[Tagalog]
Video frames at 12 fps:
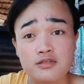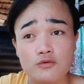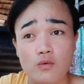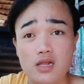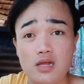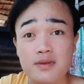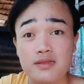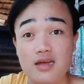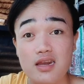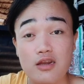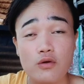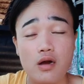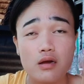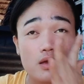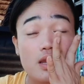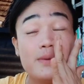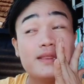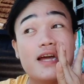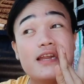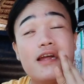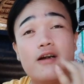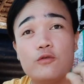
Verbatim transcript: Elementary, no, elementary ako noon.